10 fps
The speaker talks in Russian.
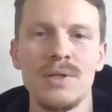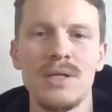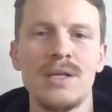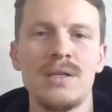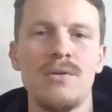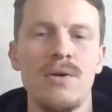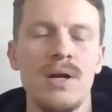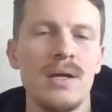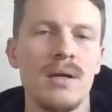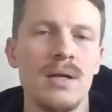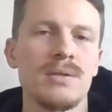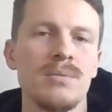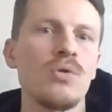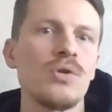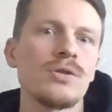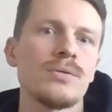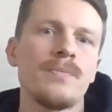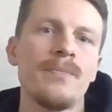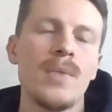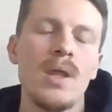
и давали гораздо больше.